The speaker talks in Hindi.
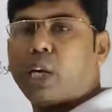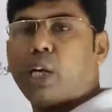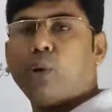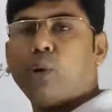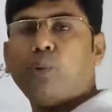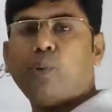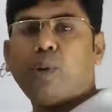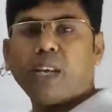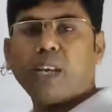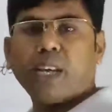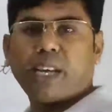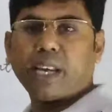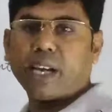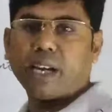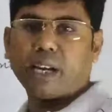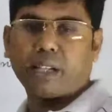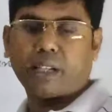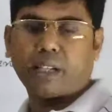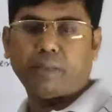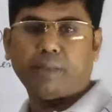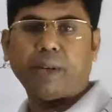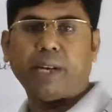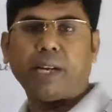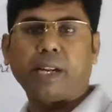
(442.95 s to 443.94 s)
ड्यूटी के
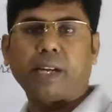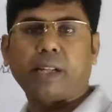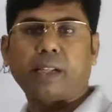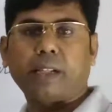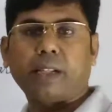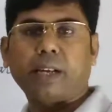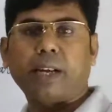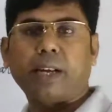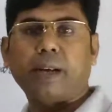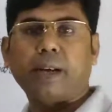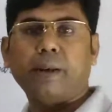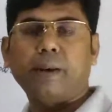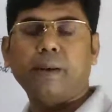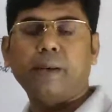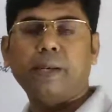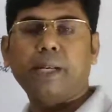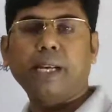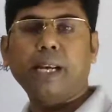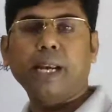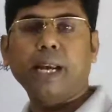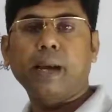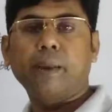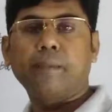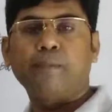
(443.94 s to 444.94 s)
अर्थ में लगता है
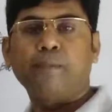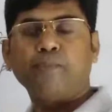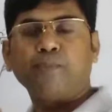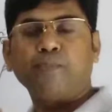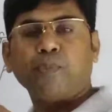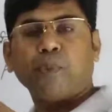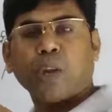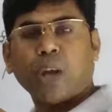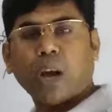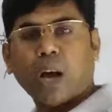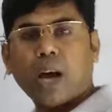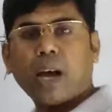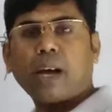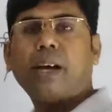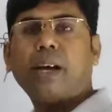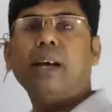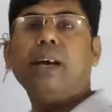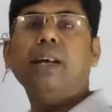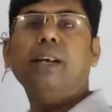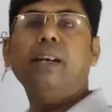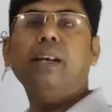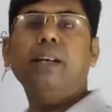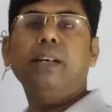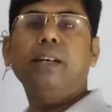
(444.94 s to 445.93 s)
ठीक है
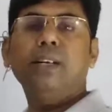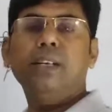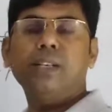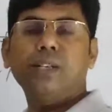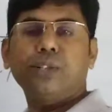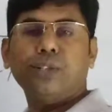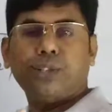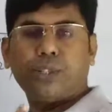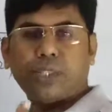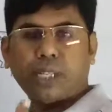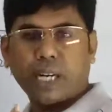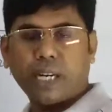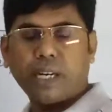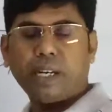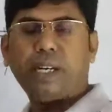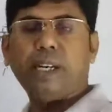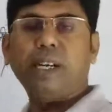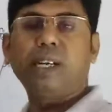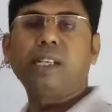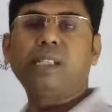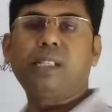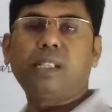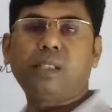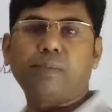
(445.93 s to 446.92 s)
अगर
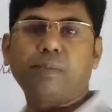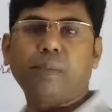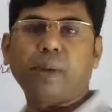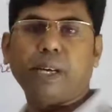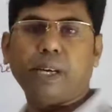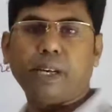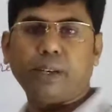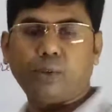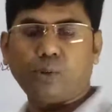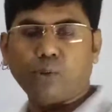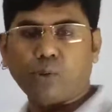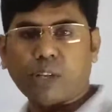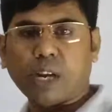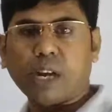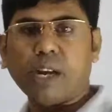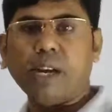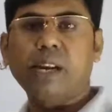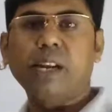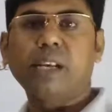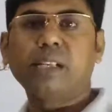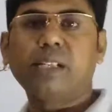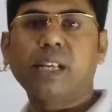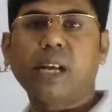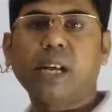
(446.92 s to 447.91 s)
सेंटेंस में जो
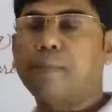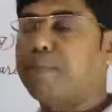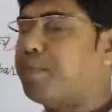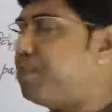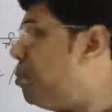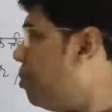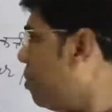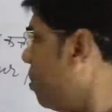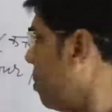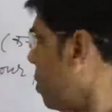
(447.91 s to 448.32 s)
सेंटेंस आप